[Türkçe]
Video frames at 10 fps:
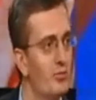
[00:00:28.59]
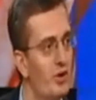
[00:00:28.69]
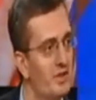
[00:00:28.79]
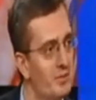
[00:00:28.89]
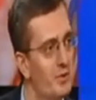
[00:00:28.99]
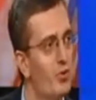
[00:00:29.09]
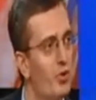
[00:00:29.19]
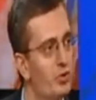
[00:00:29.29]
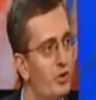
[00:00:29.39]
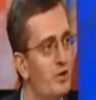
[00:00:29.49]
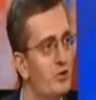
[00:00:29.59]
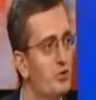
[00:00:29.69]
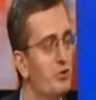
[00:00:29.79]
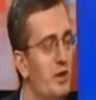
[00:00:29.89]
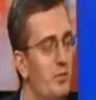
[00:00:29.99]
Bu ekibin
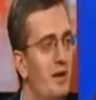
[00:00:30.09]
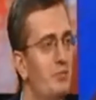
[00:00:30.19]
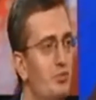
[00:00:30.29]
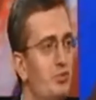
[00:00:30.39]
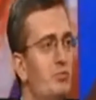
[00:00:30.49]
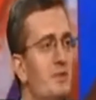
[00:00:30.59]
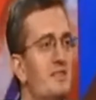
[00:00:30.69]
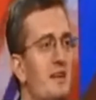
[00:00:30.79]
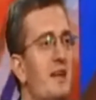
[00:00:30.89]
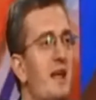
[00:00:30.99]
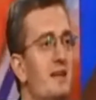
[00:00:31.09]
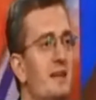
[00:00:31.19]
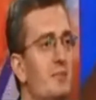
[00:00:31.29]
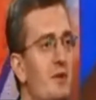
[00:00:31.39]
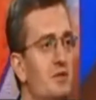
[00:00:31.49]
koordinasyonuyla ben bütün
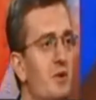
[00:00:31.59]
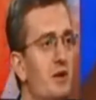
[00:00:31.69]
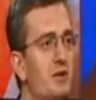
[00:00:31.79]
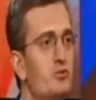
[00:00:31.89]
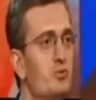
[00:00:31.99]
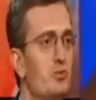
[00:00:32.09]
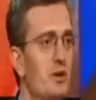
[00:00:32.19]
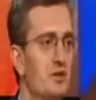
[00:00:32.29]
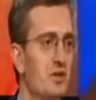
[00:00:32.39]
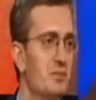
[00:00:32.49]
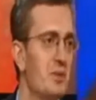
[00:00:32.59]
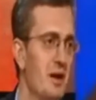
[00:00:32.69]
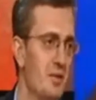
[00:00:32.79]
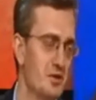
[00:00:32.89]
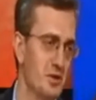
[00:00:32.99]
meselelerde başbakanla cumhurbaşkanının
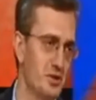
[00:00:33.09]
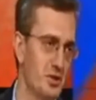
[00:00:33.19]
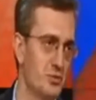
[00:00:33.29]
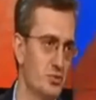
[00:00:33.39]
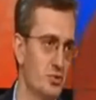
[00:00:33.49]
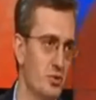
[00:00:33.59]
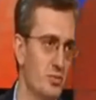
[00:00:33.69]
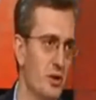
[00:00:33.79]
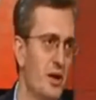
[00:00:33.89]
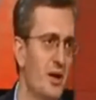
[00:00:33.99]
beraber çalışacağını düşünüyorum.